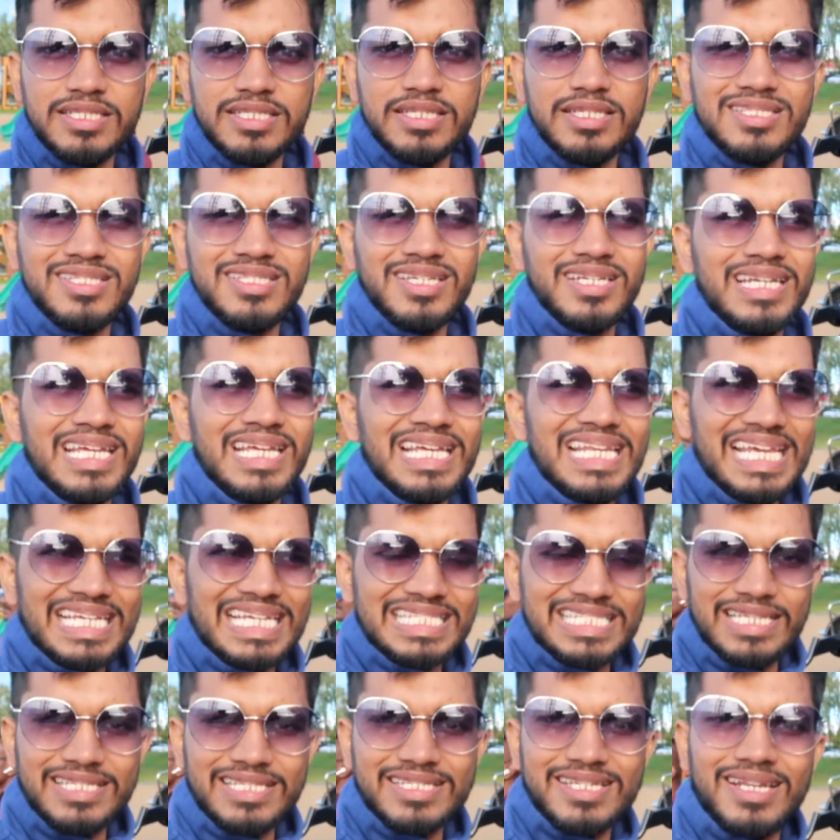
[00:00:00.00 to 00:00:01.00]
कीजिए डेली
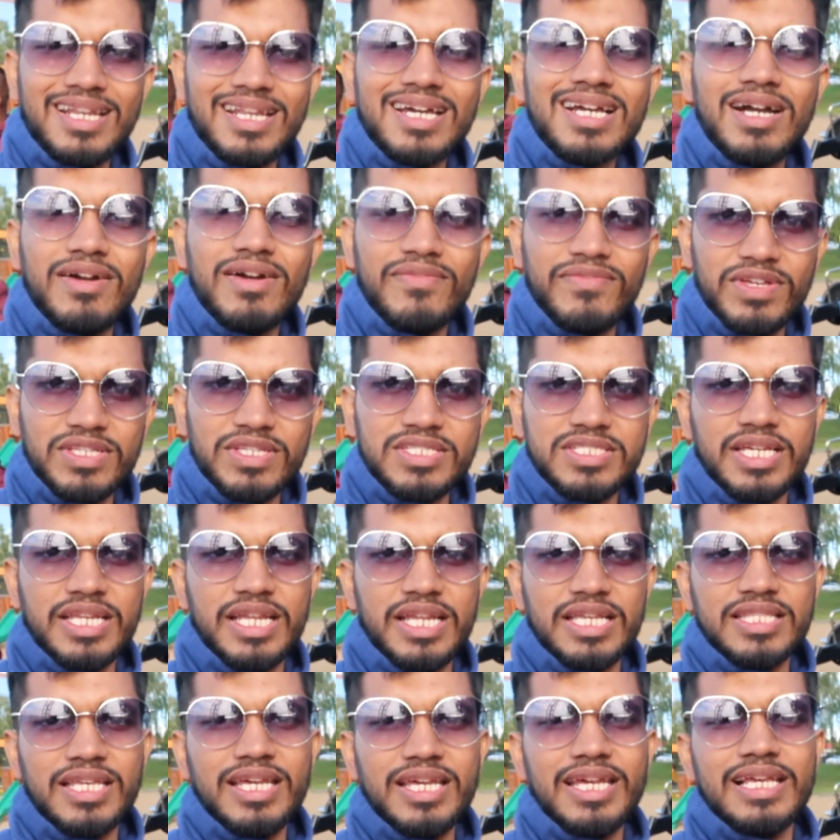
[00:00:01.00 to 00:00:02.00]
एक्सरसाइज करना काफ़ी अच्छा
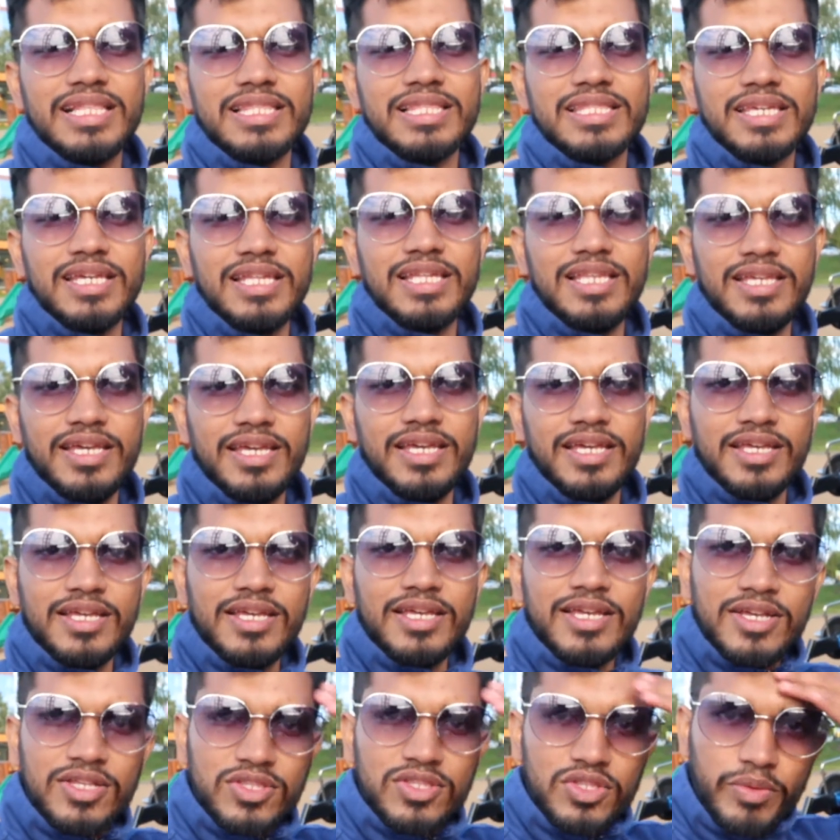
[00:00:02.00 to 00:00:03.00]
रहता है हेल्थ के लिए
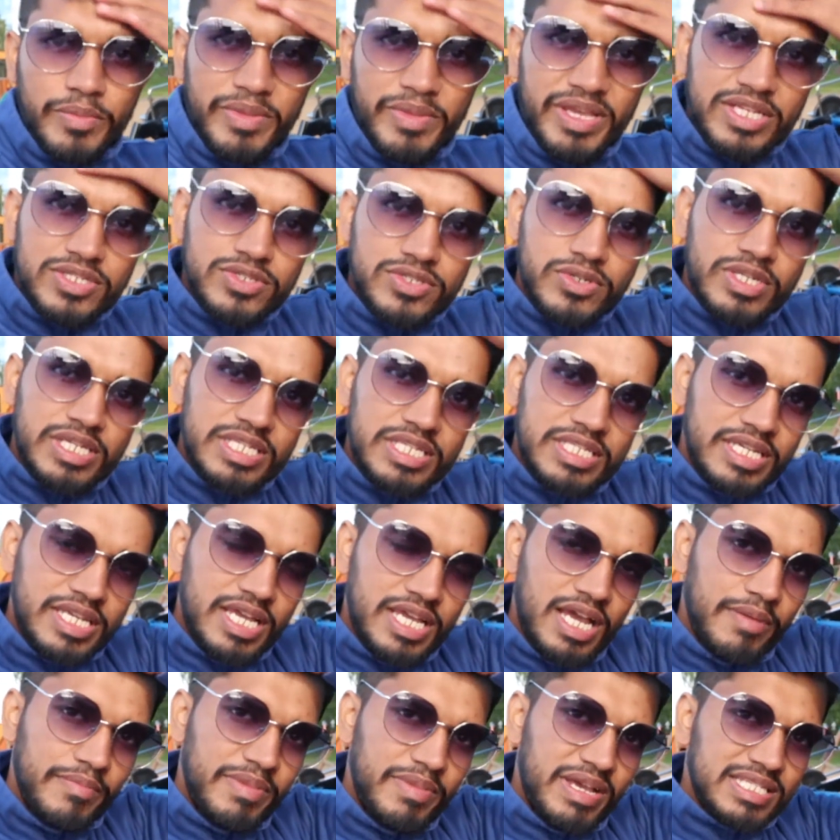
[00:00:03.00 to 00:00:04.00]
तो मेक श्योर कीजिए कि
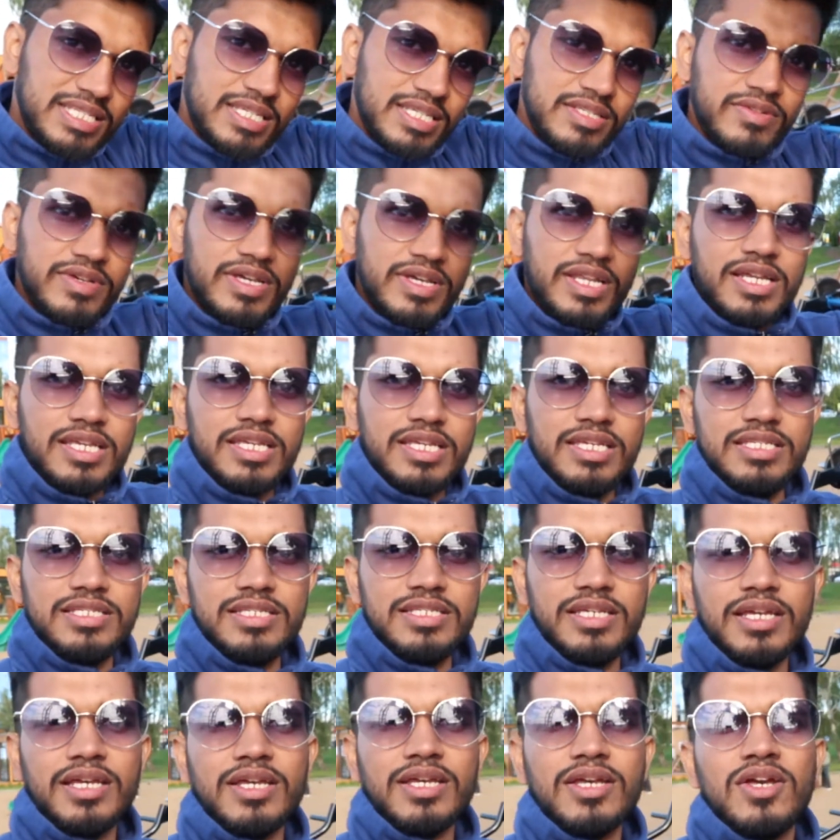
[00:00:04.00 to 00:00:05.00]
आप भी एक्सरसाइज वगैरह
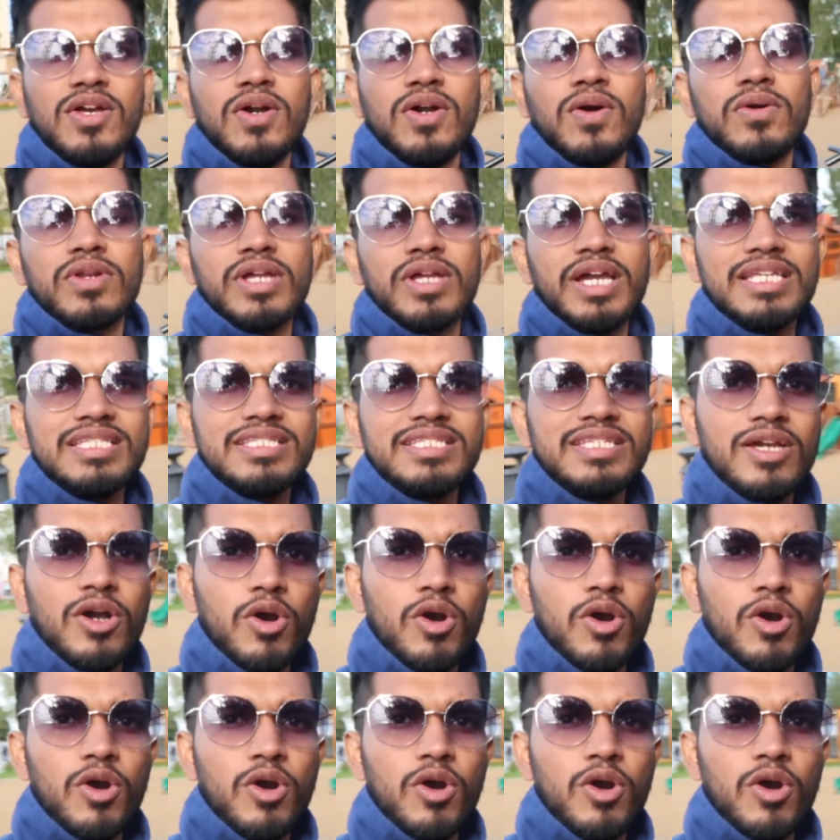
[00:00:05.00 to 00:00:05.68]
कीजिए और गाइज ये